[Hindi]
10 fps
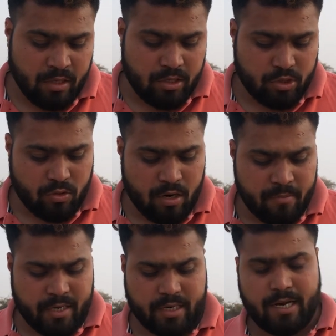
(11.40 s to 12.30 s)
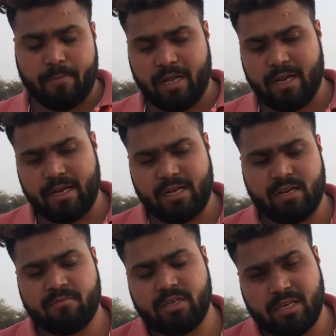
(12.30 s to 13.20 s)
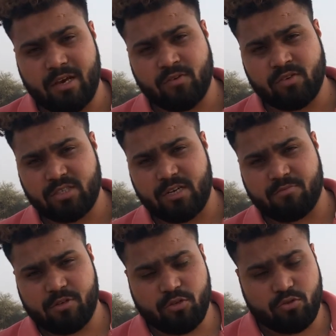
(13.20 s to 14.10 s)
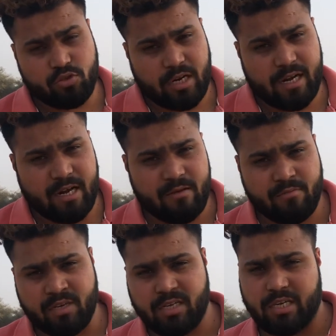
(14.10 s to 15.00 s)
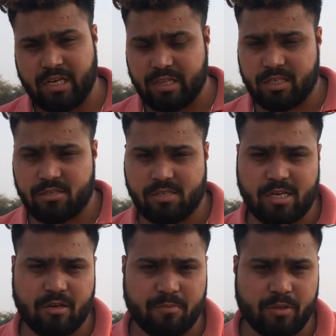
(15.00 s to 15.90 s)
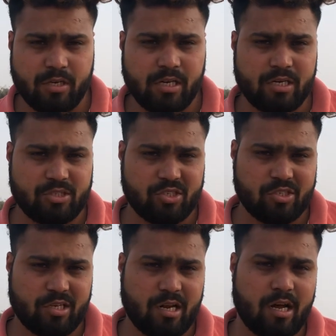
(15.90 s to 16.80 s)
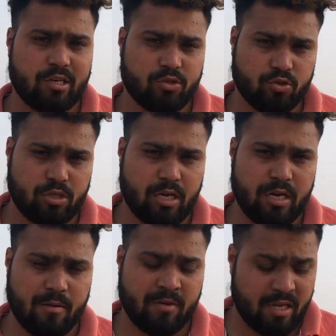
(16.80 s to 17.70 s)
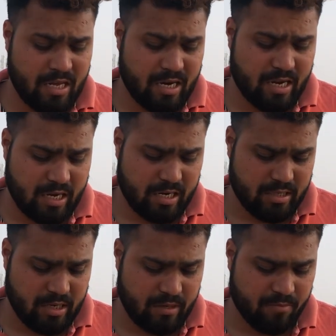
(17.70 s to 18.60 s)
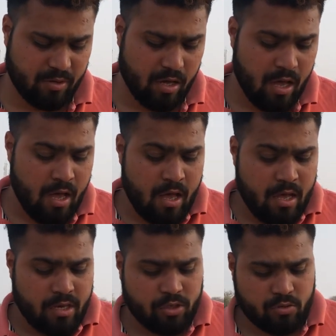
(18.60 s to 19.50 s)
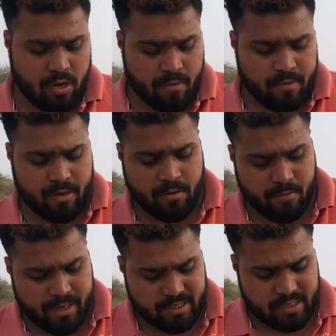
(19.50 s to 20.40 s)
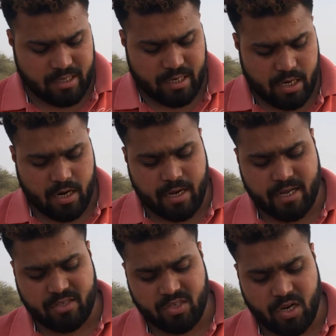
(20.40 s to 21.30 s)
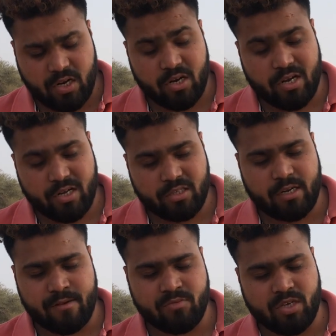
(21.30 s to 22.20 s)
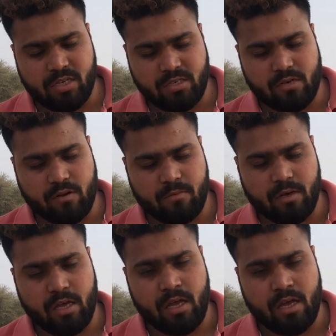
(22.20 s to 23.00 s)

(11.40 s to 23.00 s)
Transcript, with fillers: इस टूर्नामेंट का पहला इनाम है इक्यावन हज़ार रुपये दूसरा इनाम है इकतीस हज़ार रुपये और तीसरा और चौथा इनाम है ग्यारह ग्यारह हज़ार रुपये इस टूर्नामेंट में बेस्ट रेडर कैचर लग नकद इनाम दिया जाएगा भाई